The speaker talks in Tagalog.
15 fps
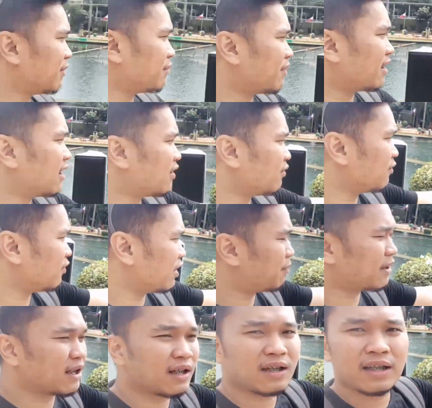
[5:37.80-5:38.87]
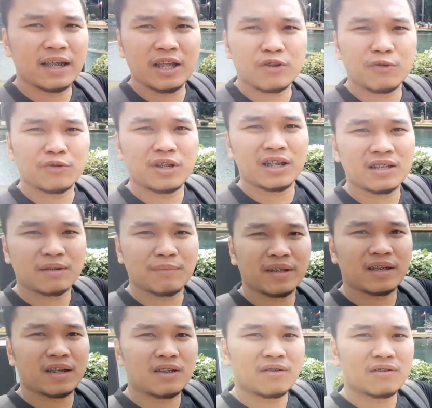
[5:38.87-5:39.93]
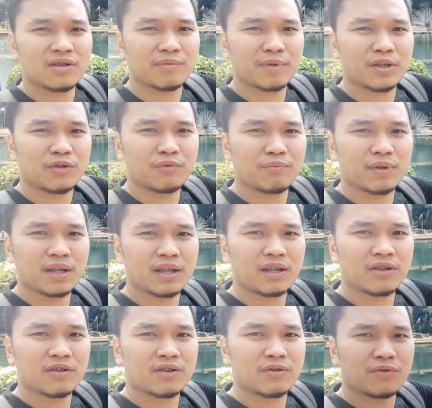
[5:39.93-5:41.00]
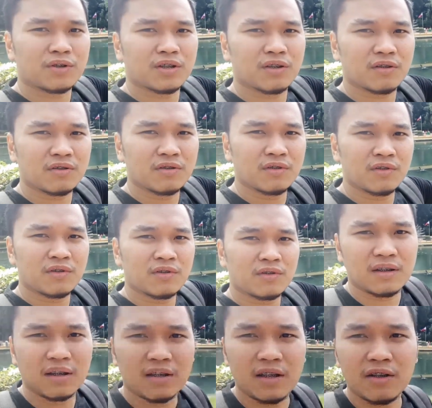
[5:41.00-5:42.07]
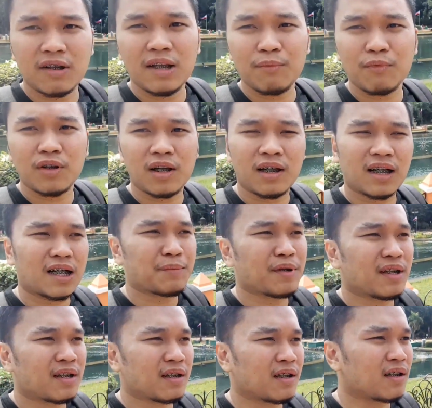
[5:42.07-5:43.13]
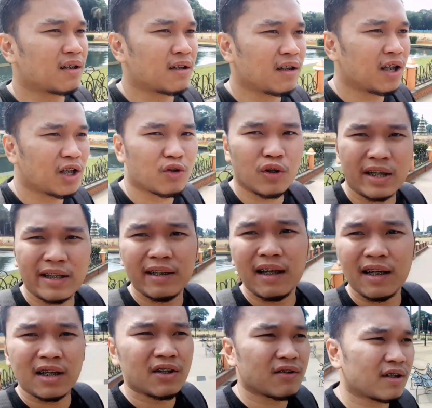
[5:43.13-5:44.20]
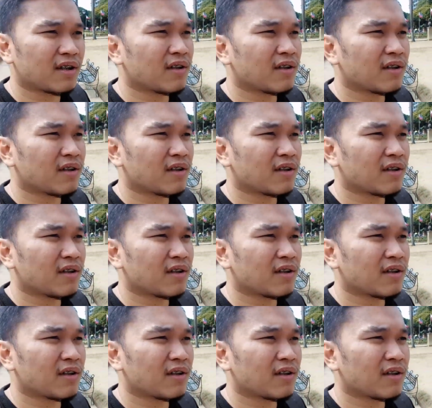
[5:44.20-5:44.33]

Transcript: Mga nanguhuli pa ng hito diyan sa may ano, sa may tubig. Kita niyo si Kuya oh. Hindi ko alam kung nakarami ng hito at dalag yun